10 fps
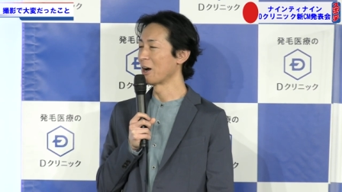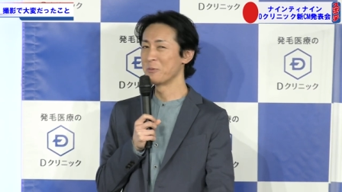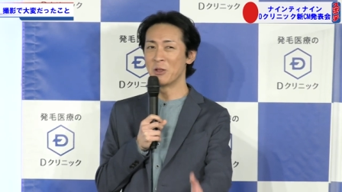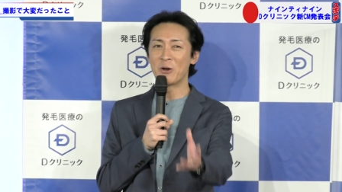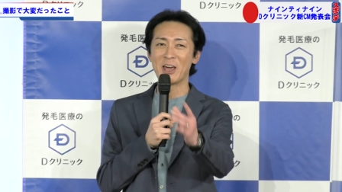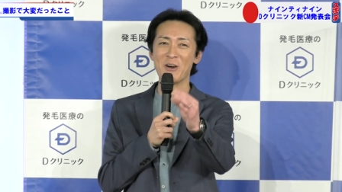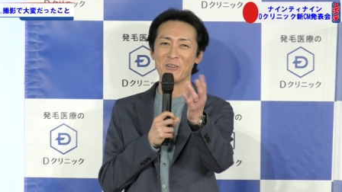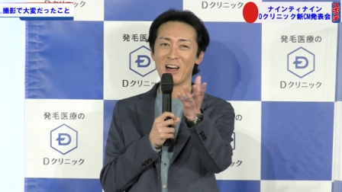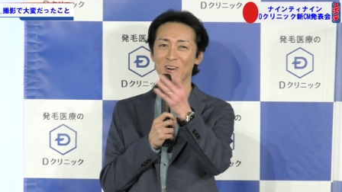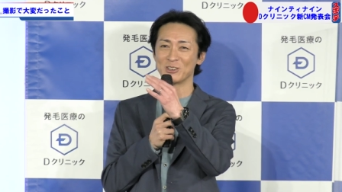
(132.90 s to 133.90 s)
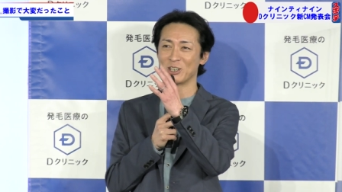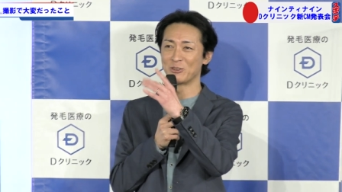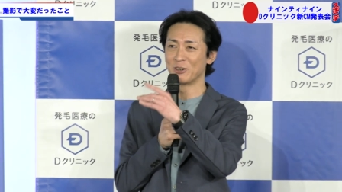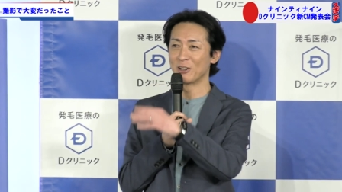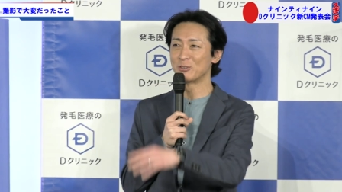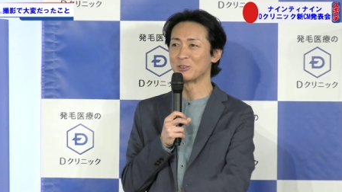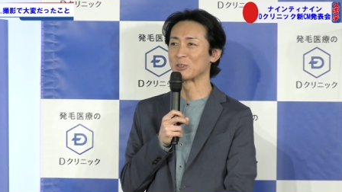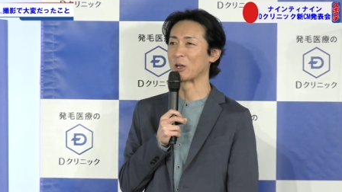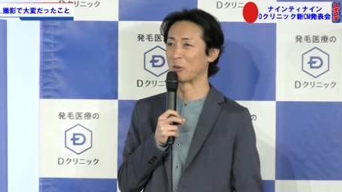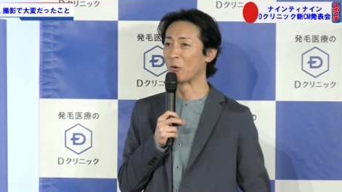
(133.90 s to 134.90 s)
髪の毛を直してくれるんで
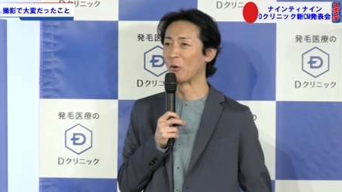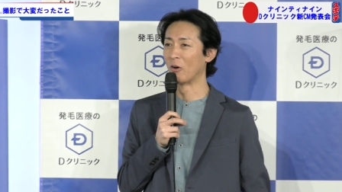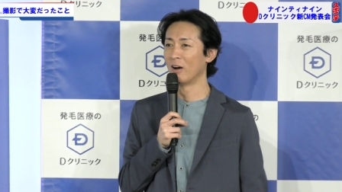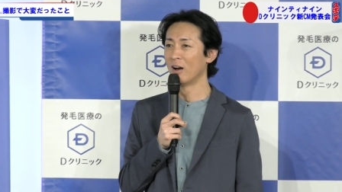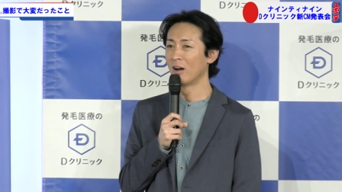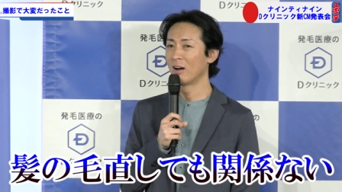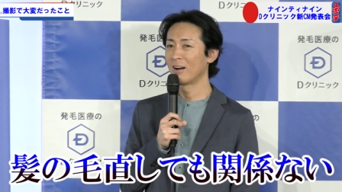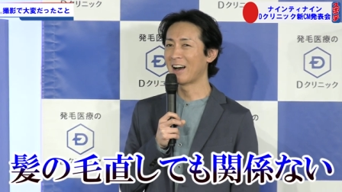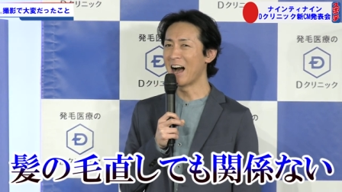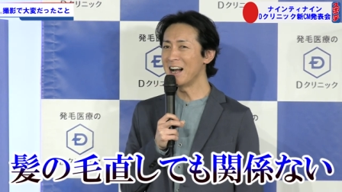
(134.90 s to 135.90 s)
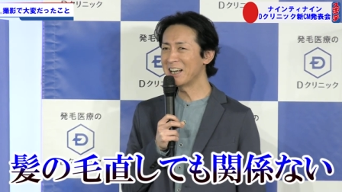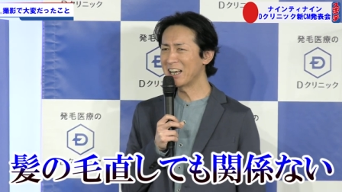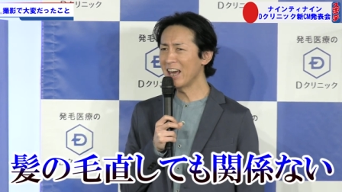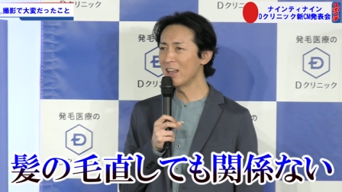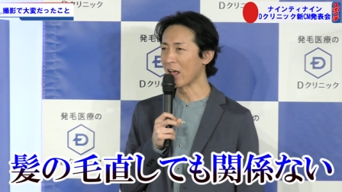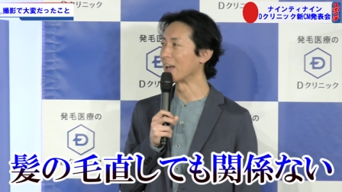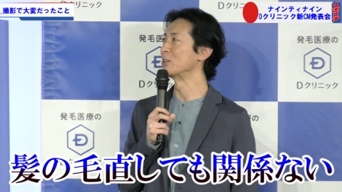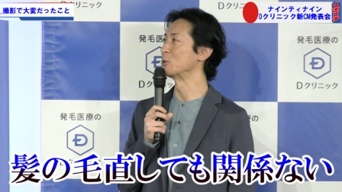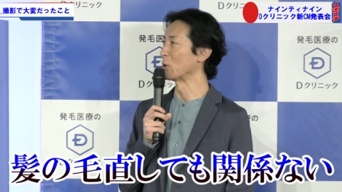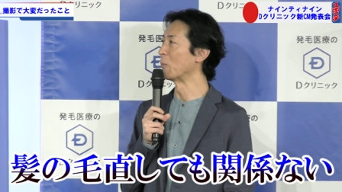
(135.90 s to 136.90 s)
すけど関係ないん
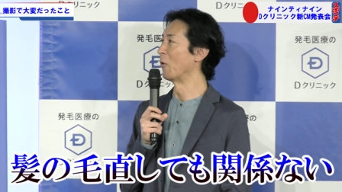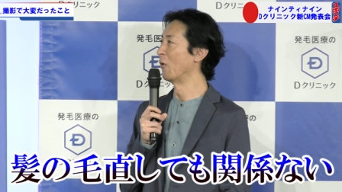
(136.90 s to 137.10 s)
ですよ